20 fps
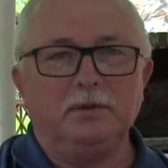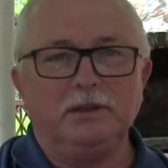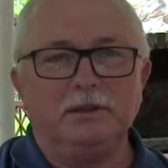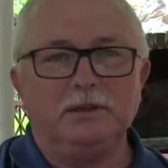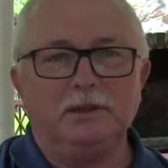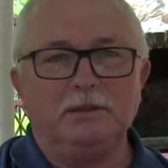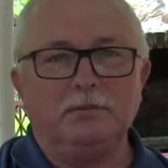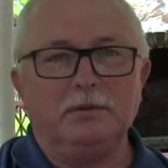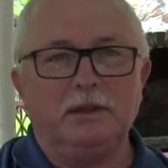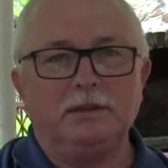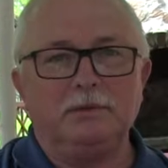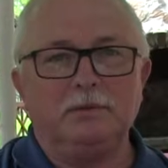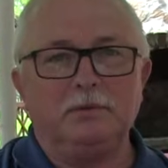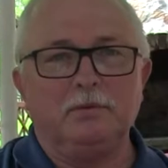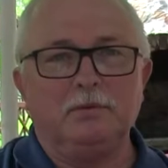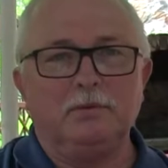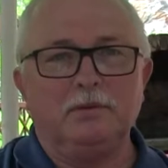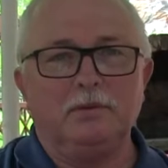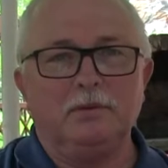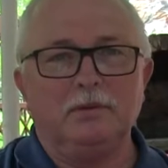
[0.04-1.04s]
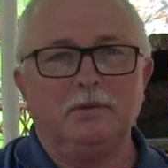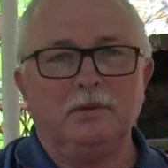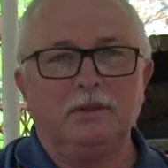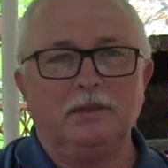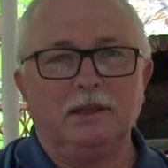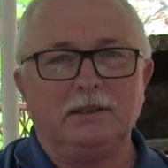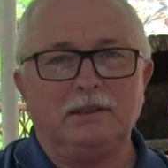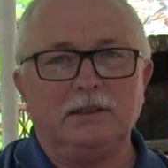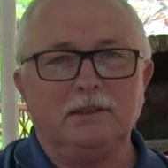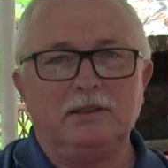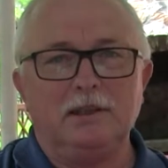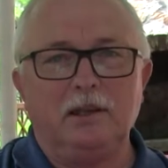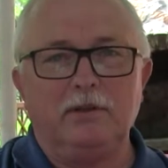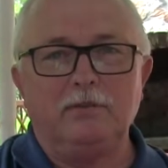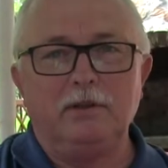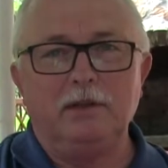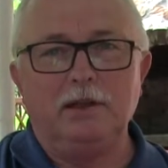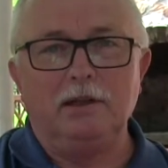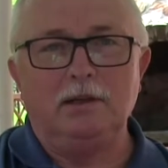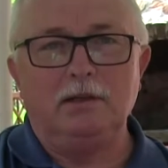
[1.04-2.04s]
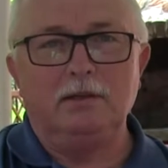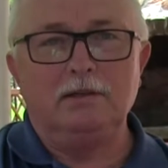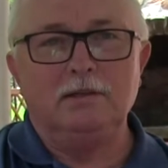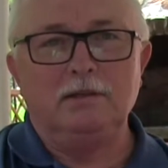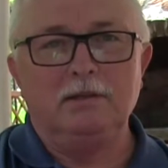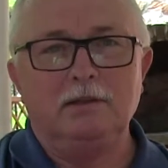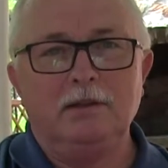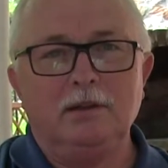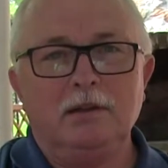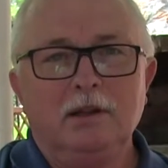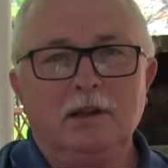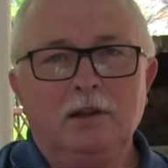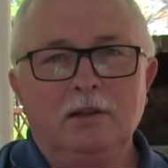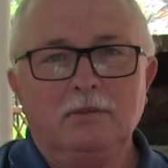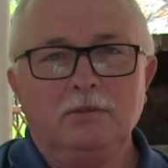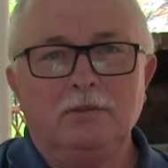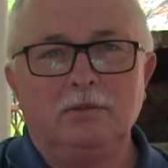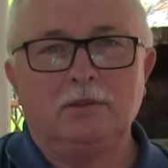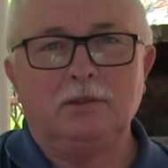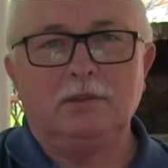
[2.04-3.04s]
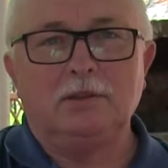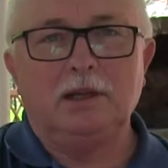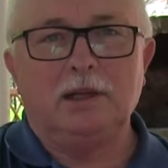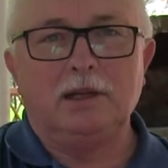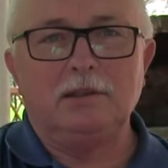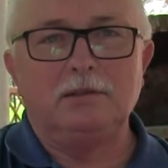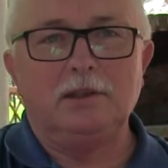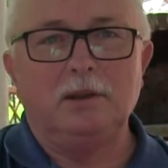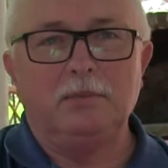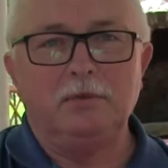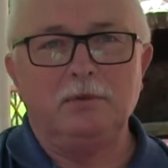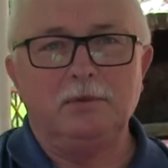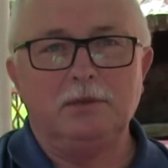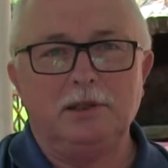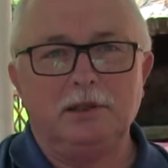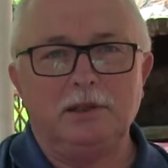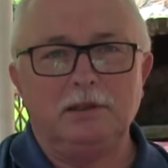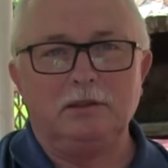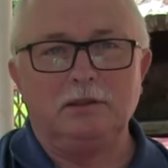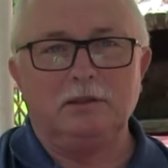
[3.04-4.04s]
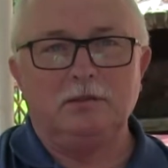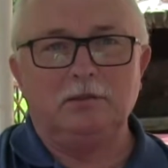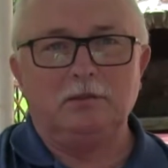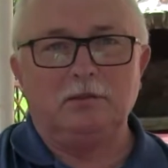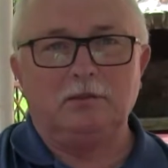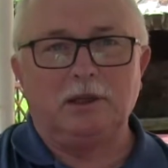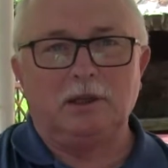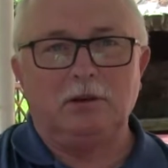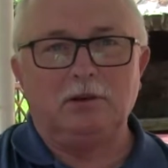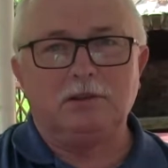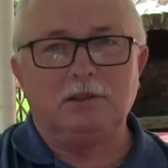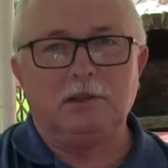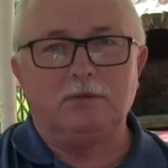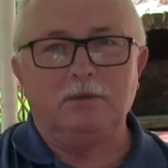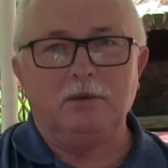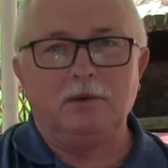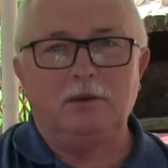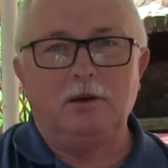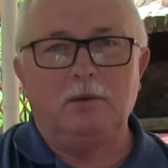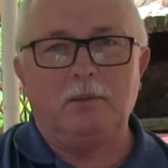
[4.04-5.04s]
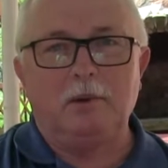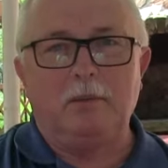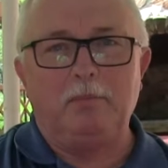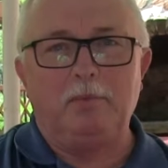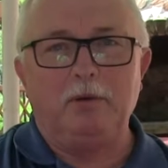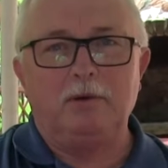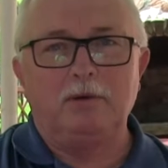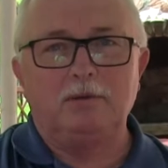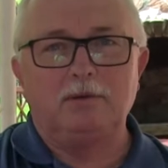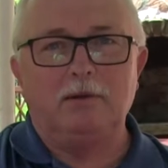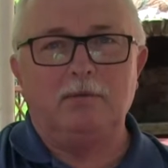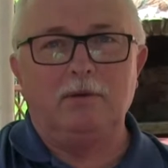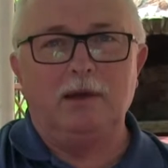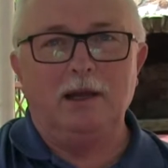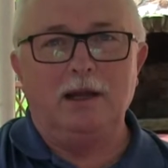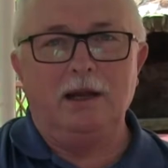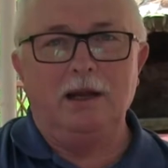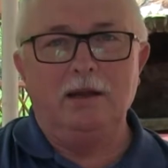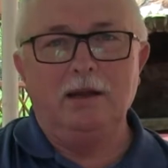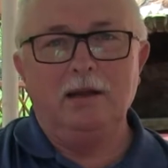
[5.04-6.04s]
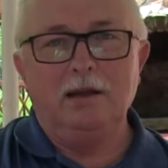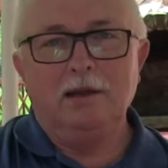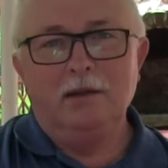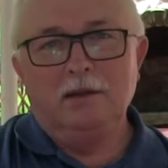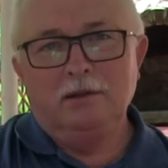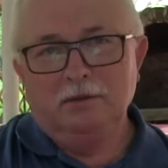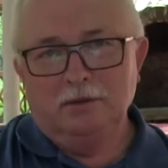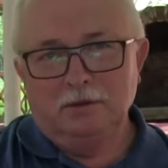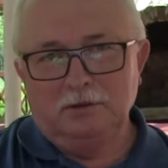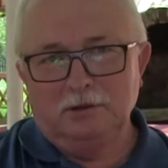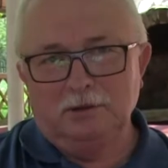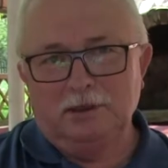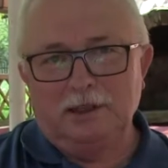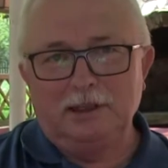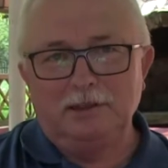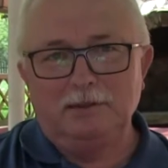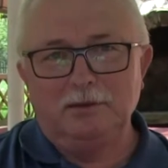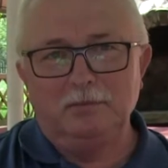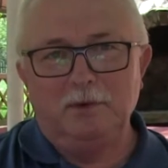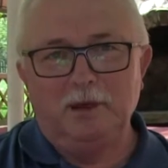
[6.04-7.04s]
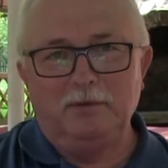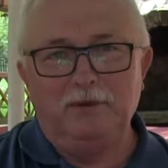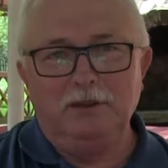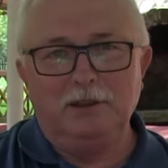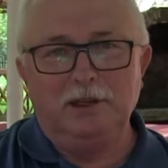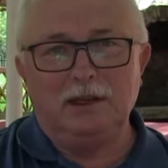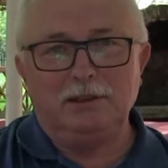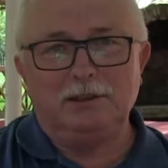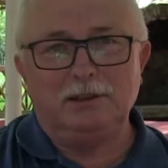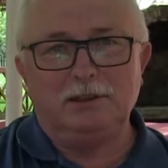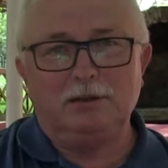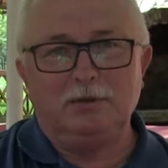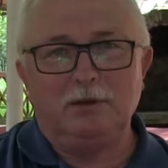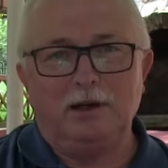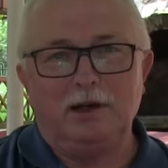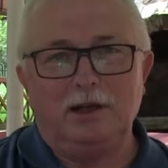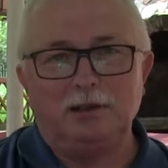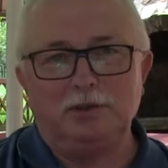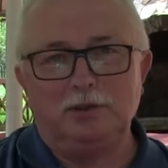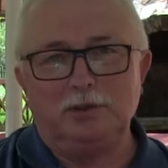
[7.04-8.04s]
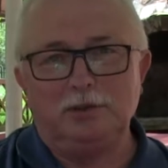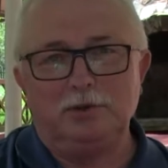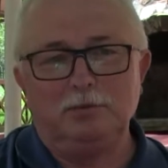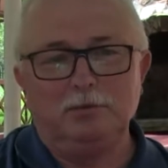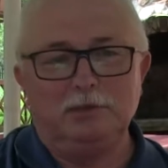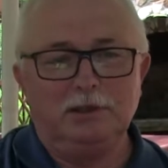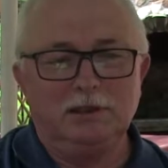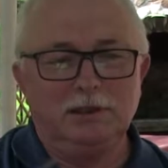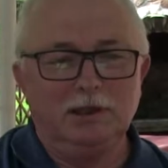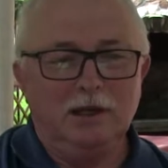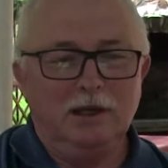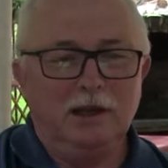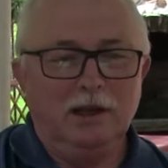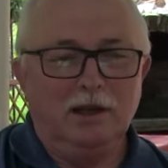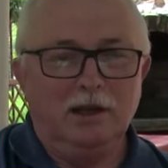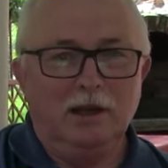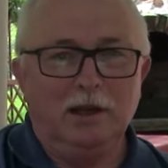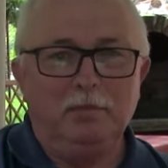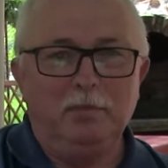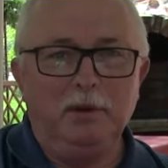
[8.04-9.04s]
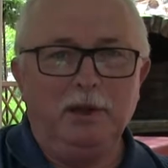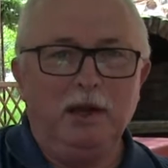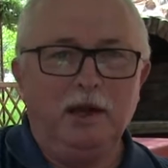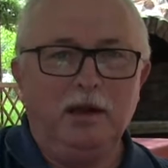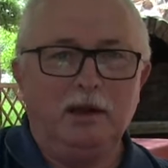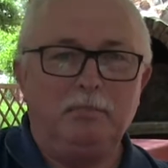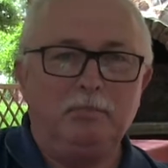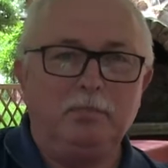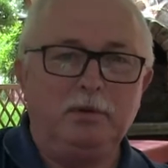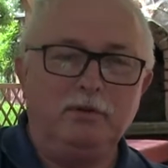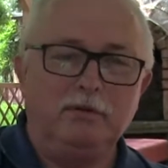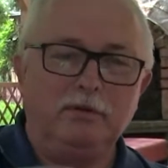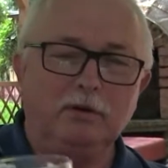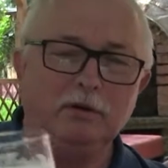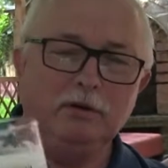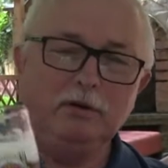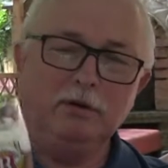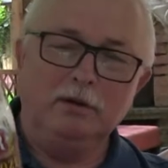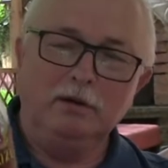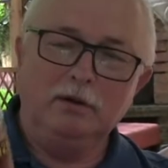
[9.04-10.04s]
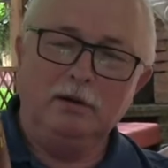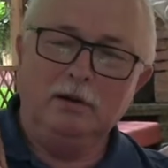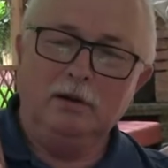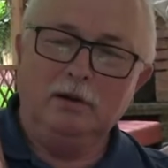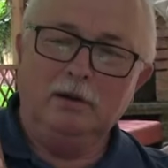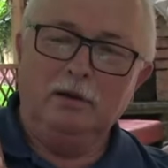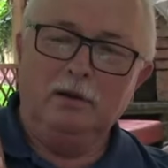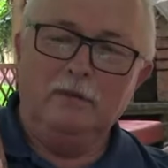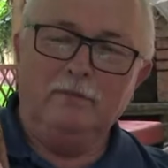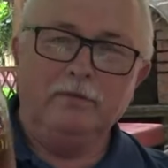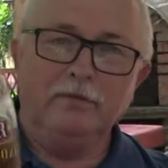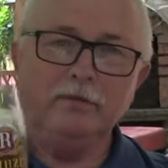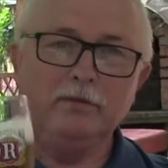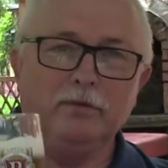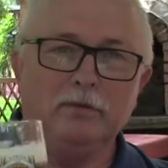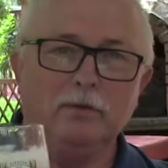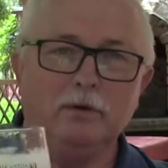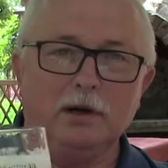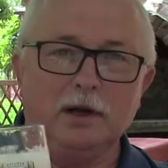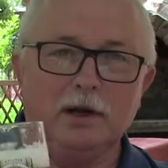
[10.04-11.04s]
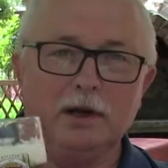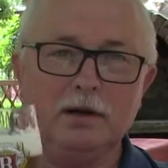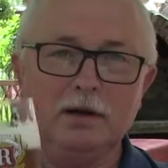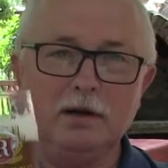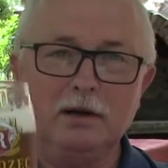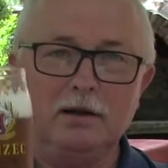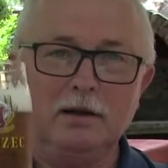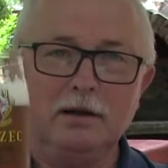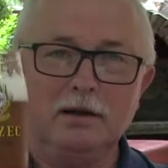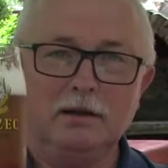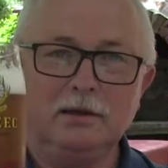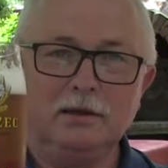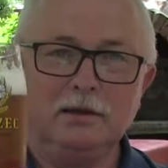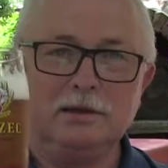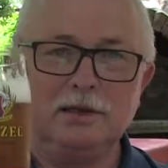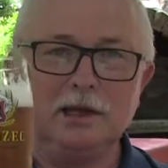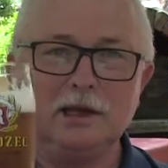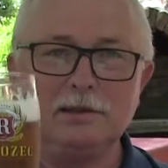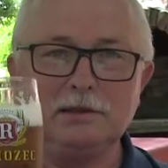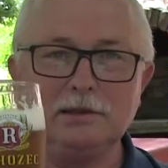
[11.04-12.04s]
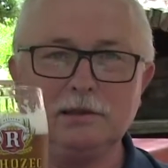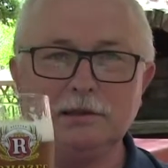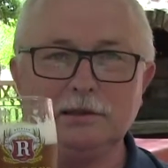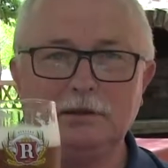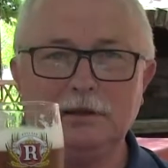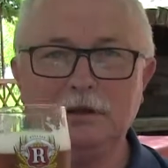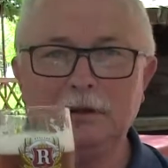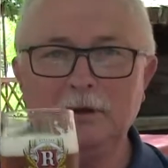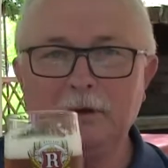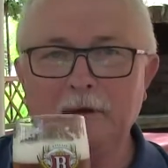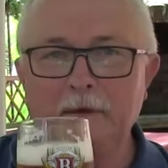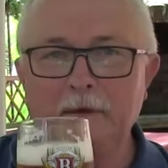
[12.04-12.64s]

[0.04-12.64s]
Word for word: przycisła się na tym czerwonym. Mhm. No to teraz samo już się e, taka czerwona kropka pokazała, no. Ja? no to teraz tym widać i słychać, rozumiesz, jak pija piwo w górach izerskich.